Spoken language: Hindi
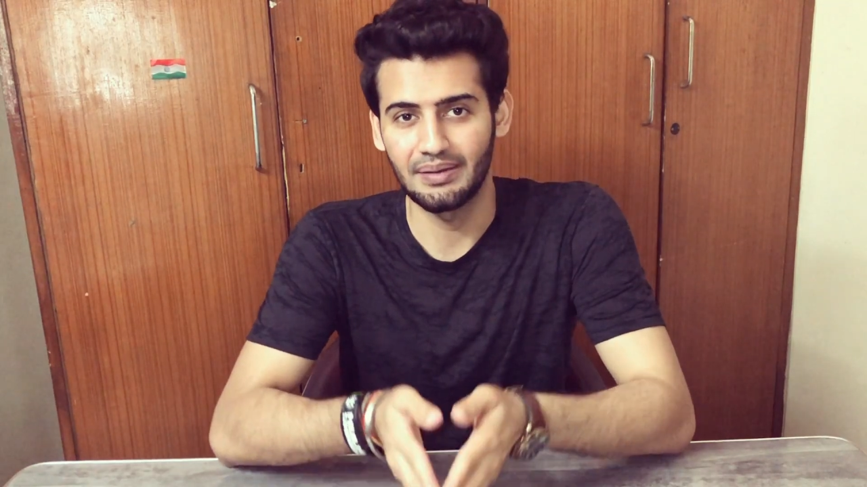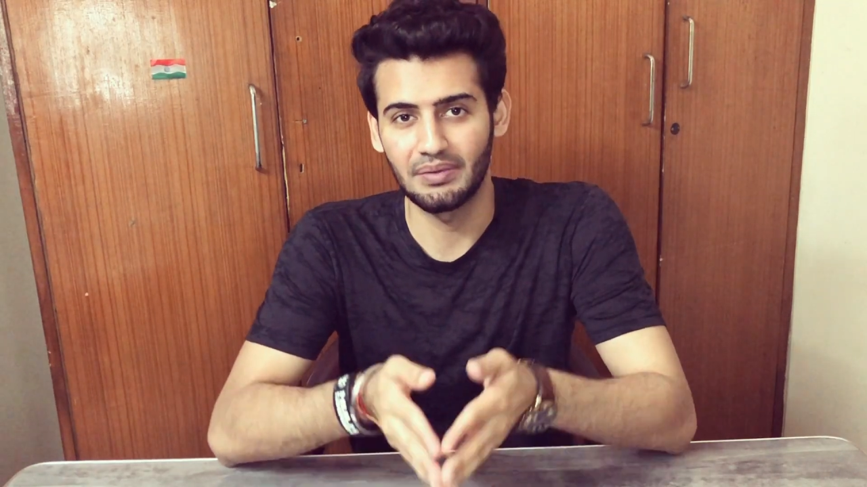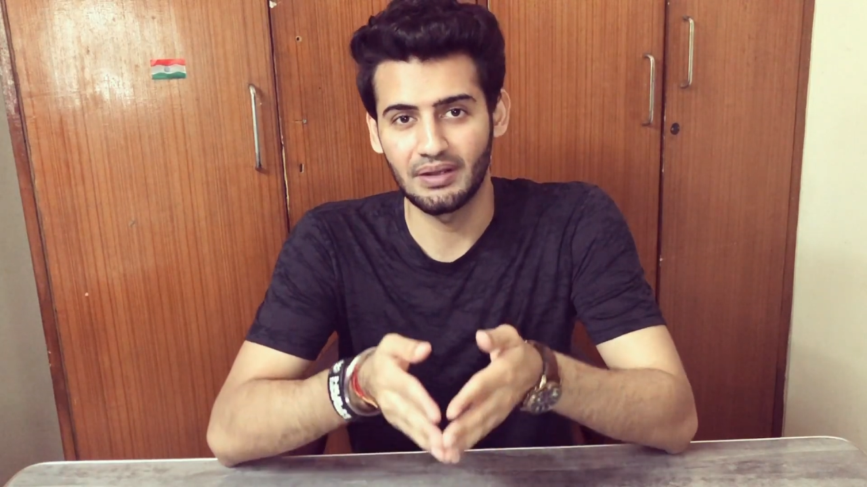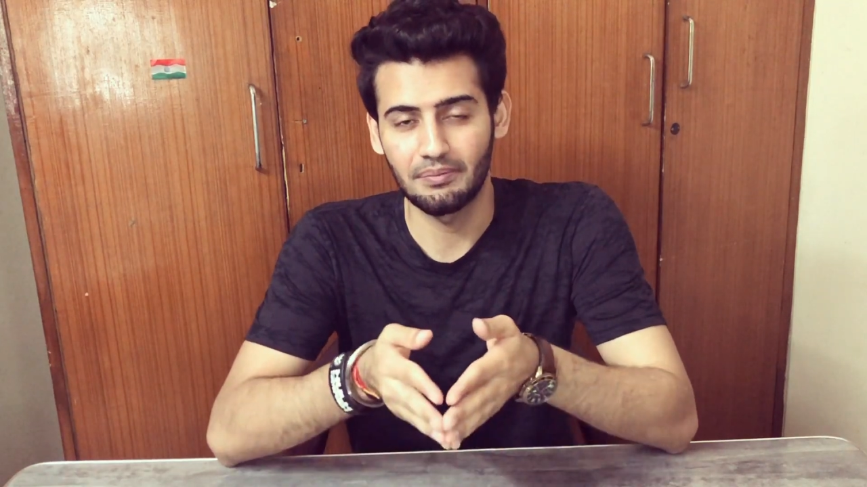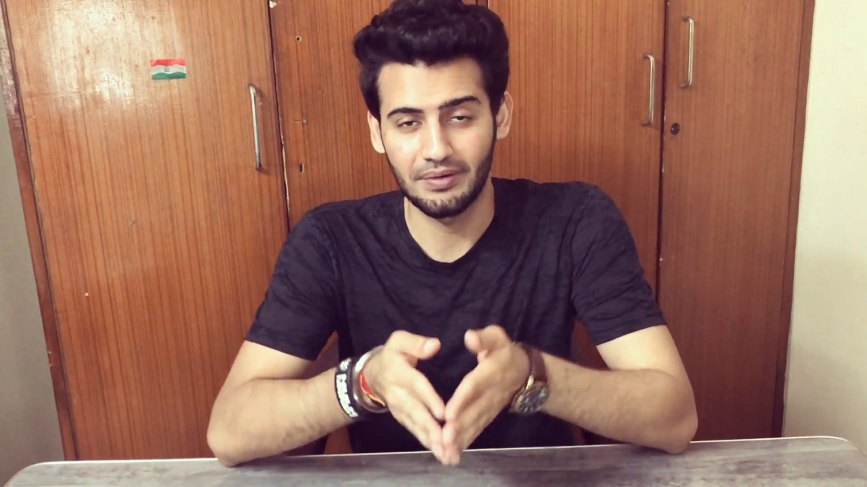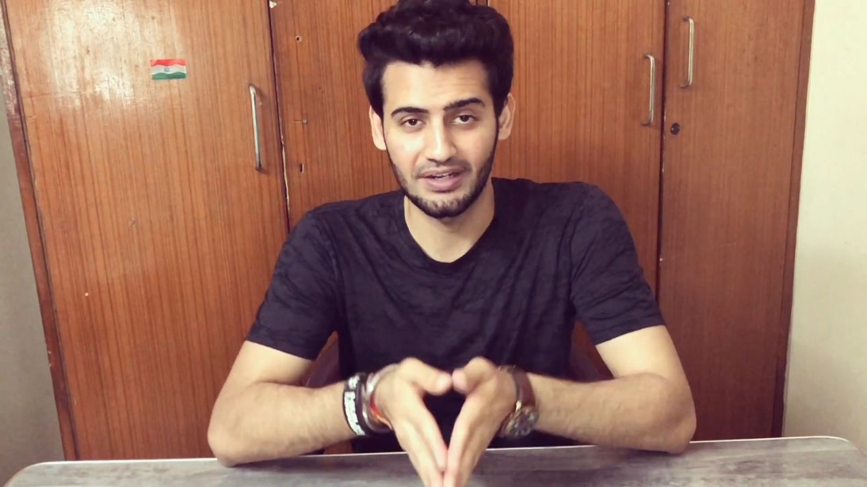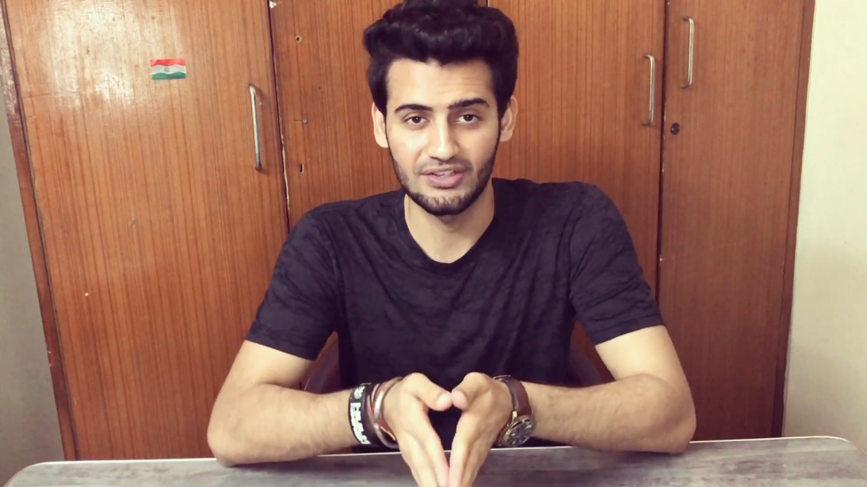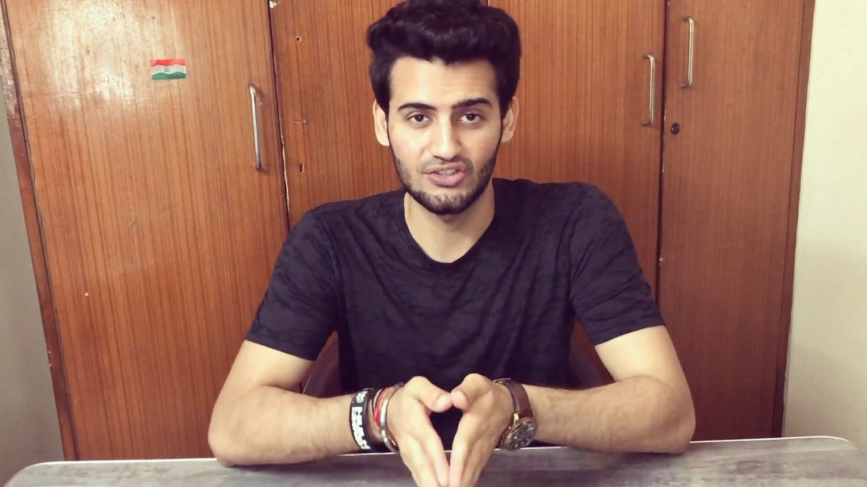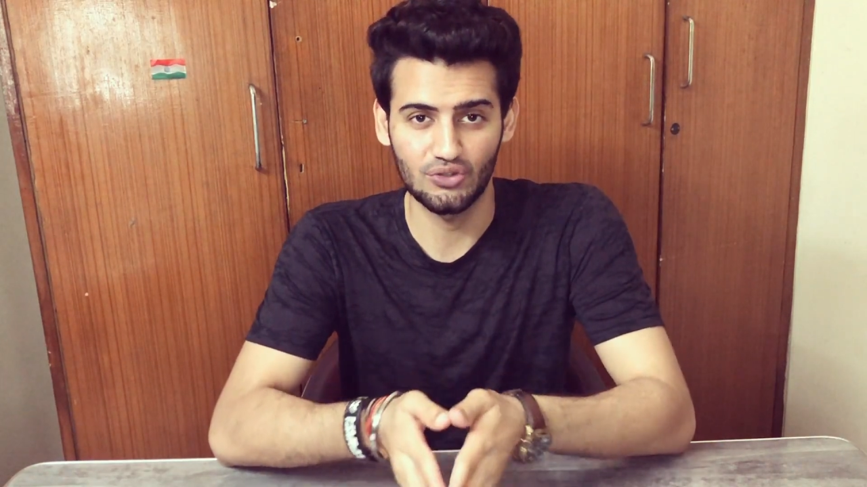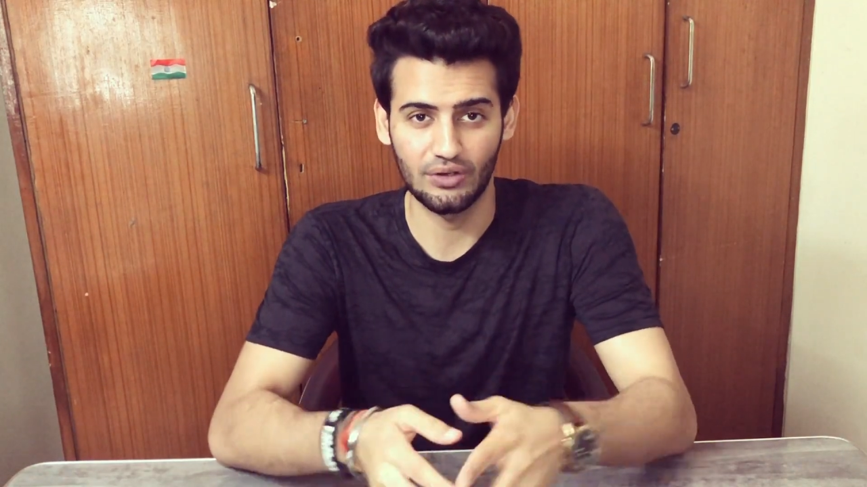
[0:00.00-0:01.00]
है बट आई एम
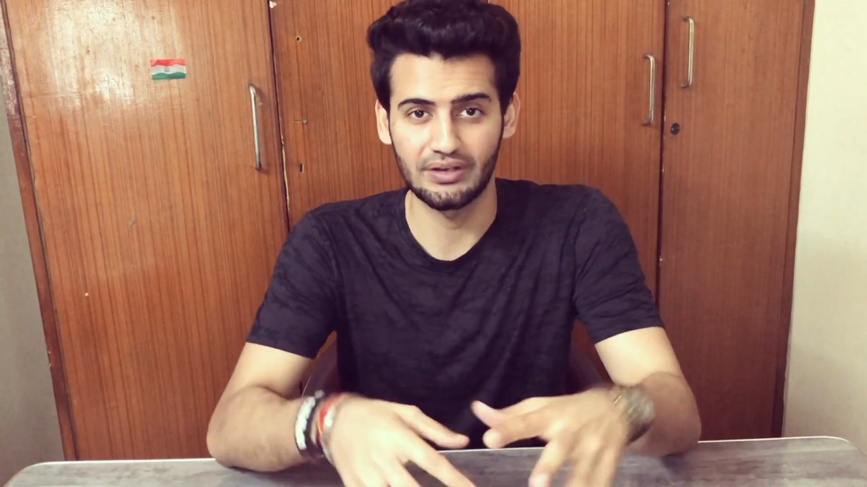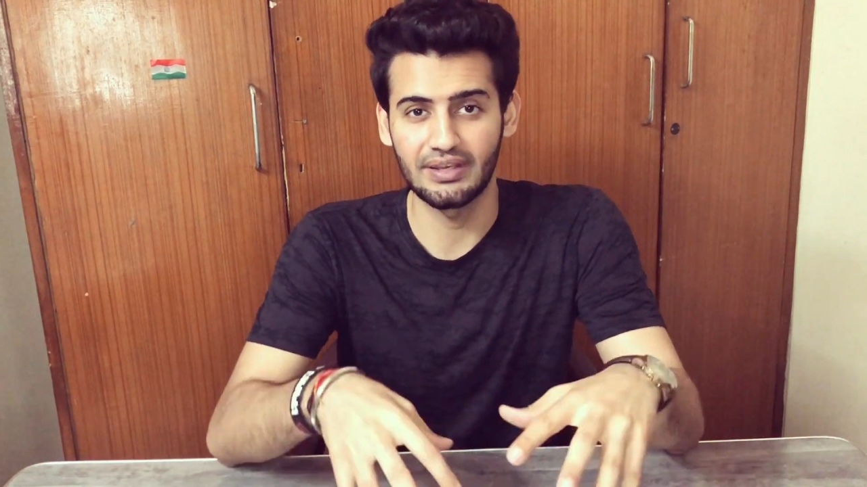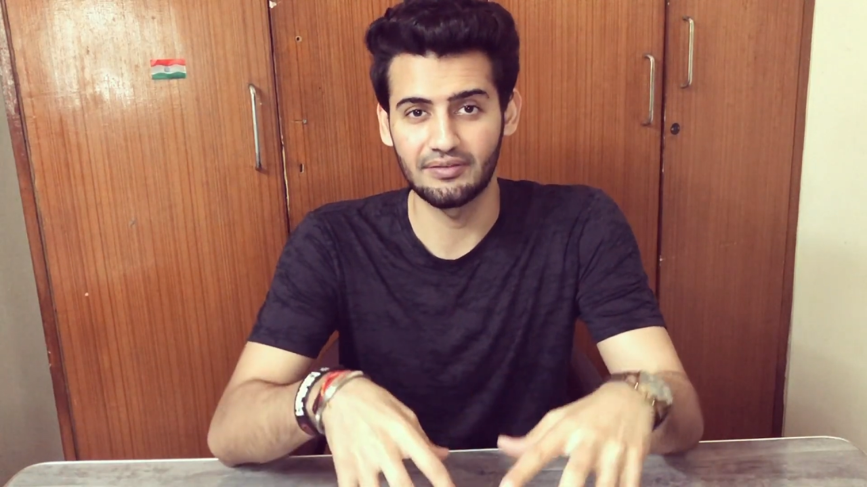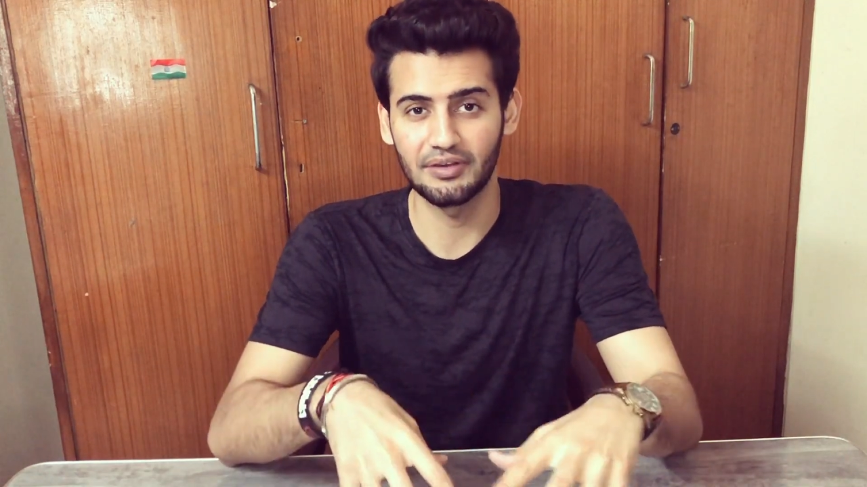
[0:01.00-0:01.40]
प्रेटी श्योर ये